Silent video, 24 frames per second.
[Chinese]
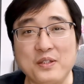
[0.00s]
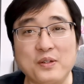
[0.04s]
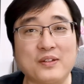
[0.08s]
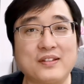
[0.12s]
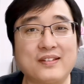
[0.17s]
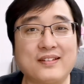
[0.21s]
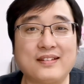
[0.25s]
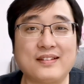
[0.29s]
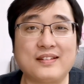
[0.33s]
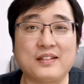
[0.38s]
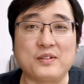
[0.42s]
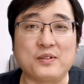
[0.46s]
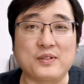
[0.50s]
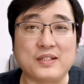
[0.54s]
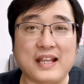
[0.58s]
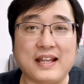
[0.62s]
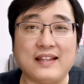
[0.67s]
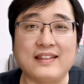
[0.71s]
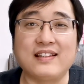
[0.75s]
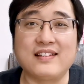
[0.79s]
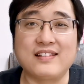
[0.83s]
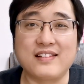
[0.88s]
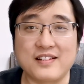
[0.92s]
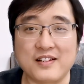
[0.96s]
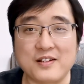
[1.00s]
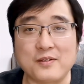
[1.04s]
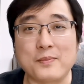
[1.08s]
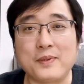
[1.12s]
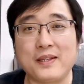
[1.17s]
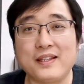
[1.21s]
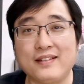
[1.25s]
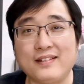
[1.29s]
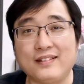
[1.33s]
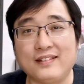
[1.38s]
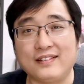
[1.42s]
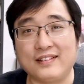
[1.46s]
一九四九年的士
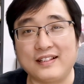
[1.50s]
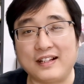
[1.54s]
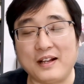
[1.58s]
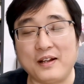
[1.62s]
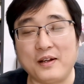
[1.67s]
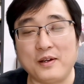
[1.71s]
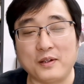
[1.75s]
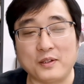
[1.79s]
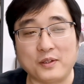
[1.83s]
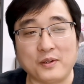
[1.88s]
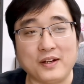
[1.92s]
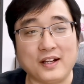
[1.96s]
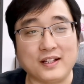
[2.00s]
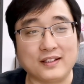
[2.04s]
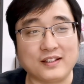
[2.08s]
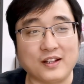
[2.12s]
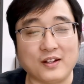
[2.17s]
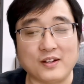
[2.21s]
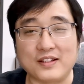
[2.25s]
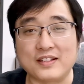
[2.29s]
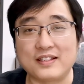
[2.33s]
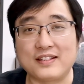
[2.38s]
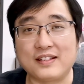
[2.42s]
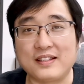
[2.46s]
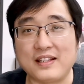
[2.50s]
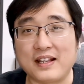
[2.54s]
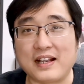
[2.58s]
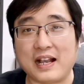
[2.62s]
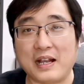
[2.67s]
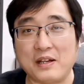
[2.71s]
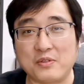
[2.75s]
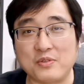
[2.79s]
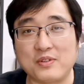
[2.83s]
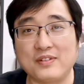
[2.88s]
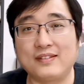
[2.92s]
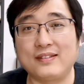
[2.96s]
兵，然后的话，到了今天
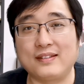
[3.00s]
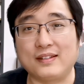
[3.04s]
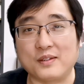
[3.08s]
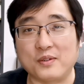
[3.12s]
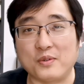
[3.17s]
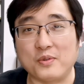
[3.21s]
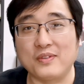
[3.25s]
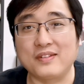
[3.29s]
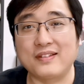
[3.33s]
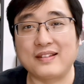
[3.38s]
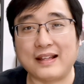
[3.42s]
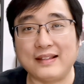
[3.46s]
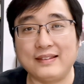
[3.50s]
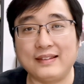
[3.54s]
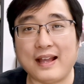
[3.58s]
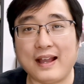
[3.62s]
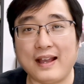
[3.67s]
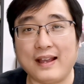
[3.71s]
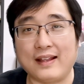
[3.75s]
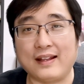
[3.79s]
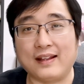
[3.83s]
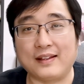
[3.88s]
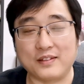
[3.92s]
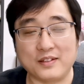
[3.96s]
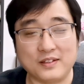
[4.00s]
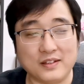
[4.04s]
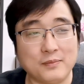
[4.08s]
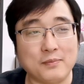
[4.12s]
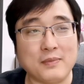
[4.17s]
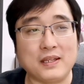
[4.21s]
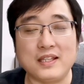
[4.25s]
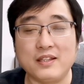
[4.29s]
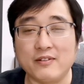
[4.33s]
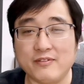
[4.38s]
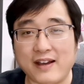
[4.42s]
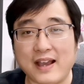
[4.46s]
敢说自己红三代了，就那
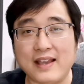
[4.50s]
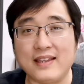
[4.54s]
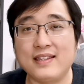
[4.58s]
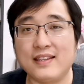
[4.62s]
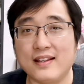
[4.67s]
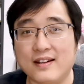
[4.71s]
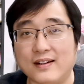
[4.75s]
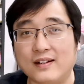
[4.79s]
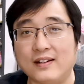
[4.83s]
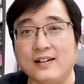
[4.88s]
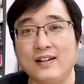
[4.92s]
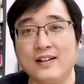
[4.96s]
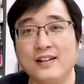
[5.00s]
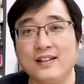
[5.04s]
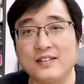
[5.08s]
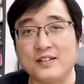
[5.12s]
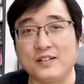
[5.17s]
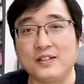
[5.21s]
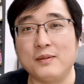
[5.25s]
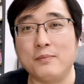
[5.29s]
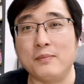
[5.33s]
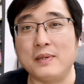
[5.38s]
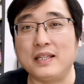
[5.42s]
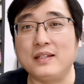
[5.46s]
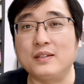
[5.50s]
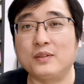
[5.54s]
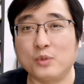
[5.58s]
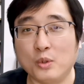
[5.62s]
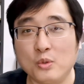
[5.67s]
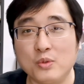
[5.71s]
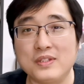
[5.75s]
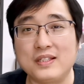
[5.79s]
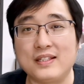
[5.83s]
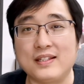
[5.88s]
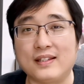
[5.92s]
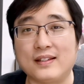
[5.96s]
么一玩意儿，就那么一
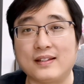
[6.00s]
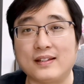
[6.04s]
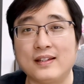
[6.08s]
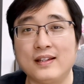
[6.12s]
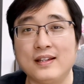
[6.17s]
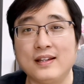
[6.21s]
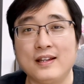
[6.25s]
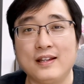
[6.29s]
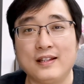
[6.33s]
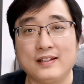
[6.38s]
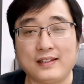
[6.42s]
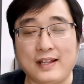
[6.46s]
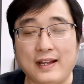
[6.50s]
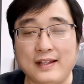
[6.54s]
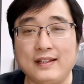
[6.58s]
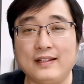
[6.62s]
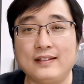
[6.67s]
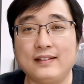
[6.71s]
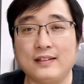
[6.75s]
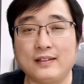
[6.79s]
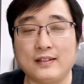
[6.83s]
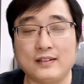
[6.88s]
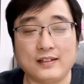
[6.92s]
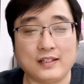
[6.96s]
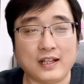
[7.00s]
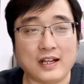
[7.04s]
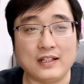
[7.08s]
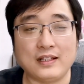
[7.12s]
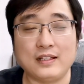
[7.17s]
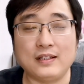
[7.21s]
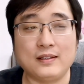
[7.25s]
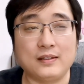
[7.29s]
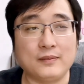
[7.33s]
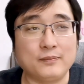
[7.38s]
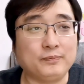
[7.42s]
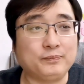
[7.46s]
东西。他的他
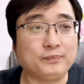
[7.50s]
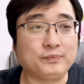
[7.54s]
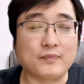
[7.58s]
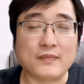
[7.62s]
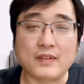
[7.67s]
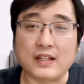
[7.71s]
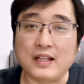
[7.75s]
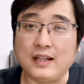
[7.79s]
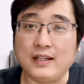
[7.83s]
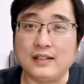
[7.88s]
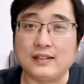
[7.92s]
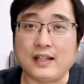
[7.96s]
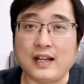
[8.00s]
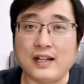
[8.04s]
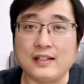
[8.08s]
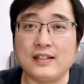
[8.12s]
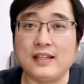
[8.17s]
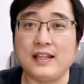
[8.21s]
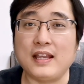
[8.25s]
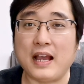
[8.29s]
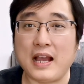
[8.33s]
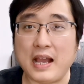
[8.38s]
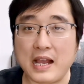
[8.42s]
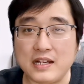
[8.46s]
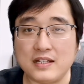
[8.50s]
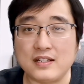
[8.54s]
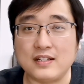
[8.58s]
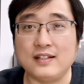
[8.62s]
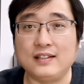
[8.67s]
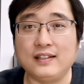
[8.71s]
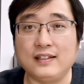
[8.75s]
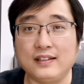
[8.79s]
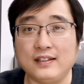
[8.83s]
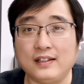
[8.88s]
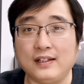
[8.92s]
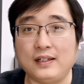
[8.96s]
的哎，他爹还
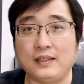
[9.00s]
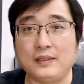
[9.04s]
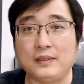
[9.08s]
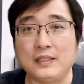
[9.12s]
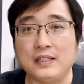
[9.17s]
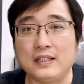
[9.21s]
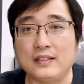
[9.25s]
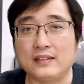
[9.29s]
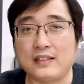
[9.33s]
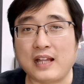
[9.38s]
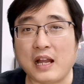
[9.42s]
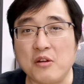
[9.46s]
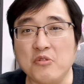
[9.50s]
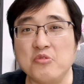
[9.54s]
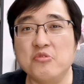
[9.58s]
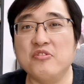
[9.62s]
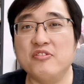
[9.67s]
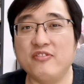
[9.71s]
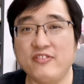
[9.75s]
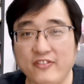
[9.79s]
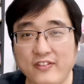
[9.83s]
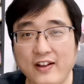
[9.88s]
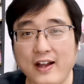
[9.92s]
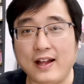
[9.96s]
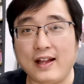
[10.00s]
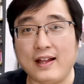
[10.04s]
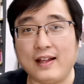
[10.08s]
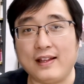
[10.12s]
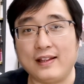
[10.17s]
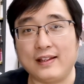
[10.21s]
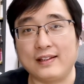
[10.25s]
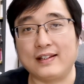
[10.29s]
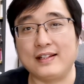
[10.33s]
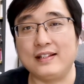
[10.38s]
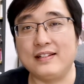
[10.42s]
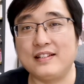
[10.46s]
是一个贪污犯，
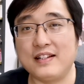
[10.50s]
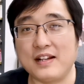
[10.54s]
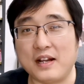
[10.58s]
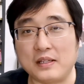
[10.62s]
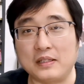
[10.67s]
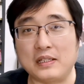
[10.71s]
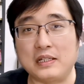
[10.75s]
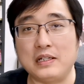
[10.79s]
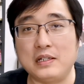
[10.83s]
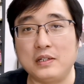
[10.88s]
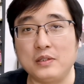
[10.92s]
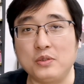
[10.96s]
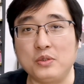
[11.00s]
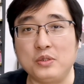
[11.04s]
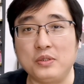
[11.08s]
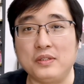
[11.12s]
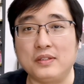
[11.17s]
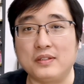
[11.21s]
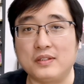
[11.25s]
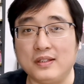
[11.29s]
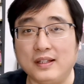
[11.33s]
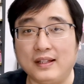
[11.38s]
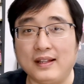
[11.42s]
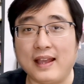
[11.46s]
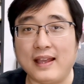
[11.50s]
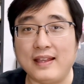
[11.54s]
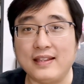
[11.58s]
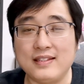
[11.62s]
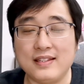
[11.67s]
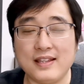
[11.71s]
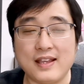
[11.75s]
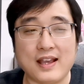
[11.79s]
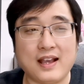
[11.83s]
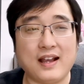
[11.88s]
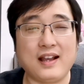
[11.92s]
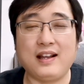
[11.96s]
跟这样的人去去连
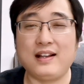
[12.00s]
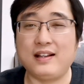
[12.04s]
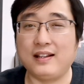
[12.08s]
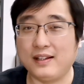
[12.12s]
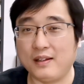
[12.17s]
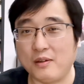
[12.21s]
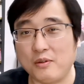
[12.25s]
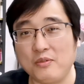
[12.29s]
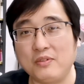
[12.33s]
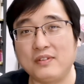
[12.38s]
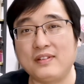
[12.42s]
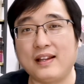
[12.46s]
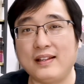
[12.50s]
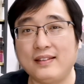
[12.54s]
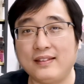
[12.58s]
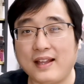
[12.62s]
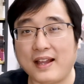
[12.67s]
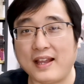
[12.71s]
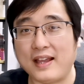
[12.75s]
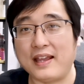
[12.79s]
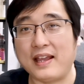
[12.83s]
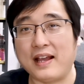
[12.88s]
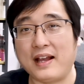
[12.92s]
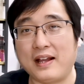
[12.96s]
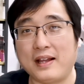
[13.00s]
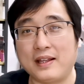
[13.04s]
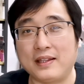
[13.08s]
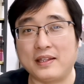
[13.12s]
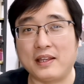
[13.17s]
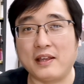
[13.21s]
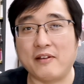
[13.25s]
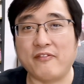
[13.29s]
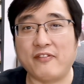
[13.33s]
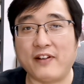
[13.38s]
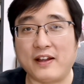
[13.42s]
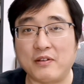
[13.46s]
线啊，红三代啊，
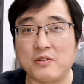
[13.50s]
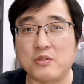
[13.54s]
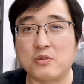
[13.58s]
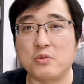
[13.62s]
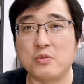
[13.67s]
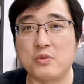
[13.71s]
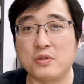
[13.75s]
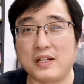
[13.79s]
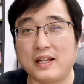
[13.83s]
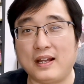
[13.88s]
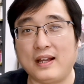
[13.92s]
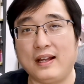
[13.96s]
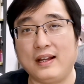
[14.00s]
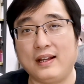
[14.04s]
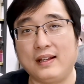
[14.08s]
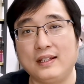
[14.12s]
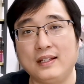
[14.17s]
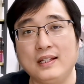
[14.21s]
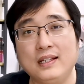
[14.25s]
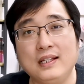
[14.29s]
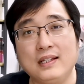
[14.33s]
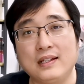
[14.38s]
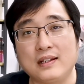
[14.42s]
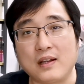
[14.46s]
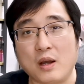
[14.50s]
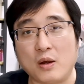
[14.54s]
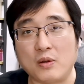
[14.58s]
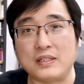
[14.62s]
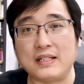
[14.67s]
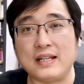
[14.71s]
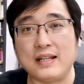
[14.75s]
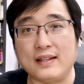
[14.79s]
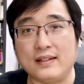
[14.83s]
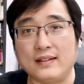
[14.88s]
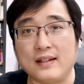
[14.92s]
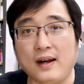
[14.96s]
也反中啊，搞
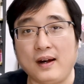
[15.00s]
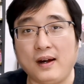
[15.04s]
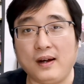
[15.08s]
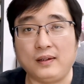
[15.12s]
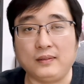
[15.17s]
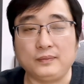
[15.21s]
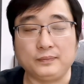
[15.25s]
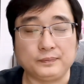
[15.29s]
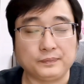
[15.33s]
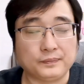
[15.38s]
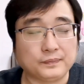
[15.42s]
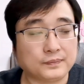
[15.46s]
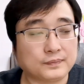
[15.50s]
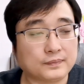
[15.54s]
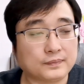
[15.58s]
这一套。